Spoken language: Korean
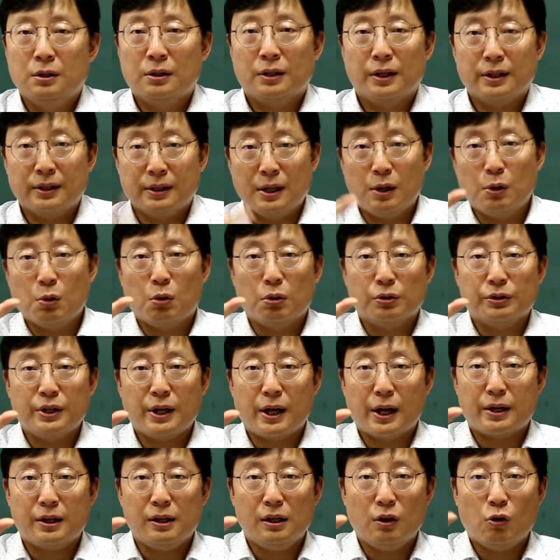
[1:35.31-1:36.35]
근데 요거 세
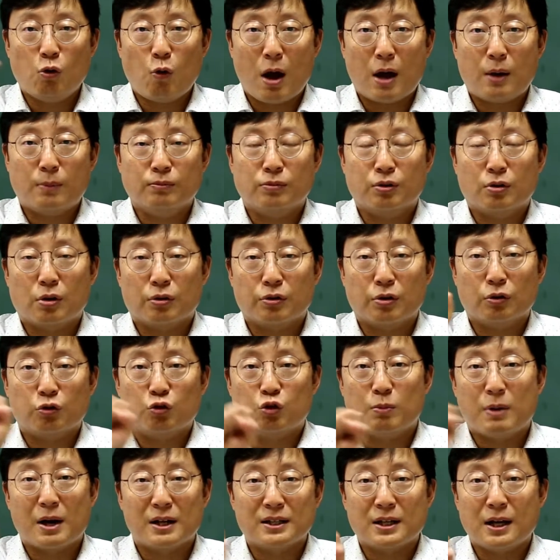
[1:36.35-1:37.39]
개를 콱 묶어서 두
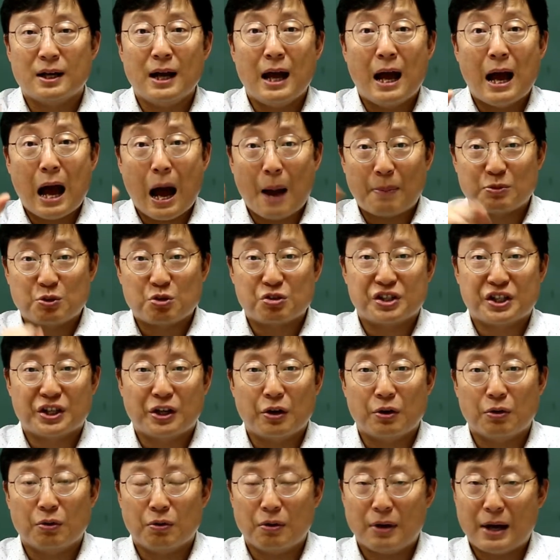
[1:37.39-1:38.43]
박자 안에 압축시켜
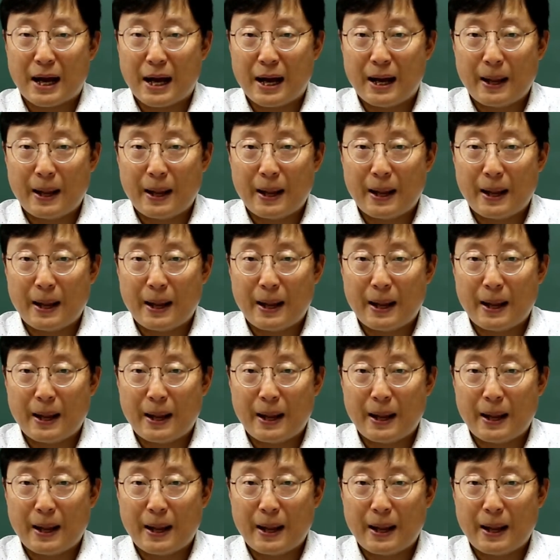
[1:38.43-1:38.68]
놓은 거야.